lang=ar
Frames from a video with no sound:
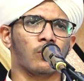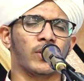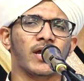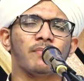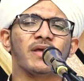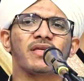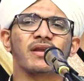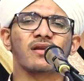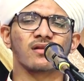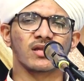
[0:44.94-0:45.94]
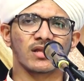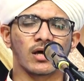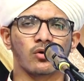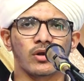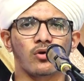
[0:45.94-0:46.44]
وعن ابي ذر رضي
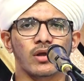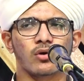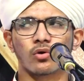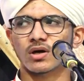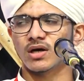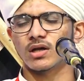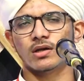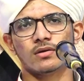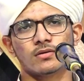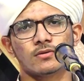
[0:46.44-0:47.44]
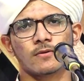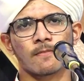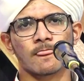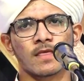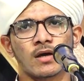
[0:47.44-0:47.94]
الله عنه انه قال
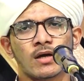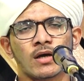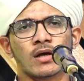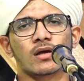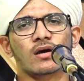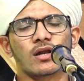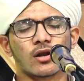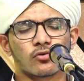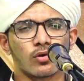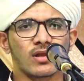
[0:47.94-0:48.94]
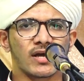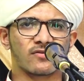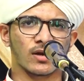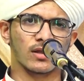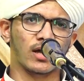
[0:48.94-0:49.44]
قال رسول الله
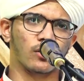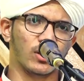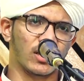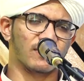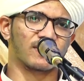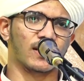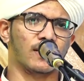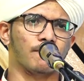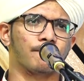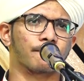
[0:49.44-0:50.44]
صلى الله عليه وسلم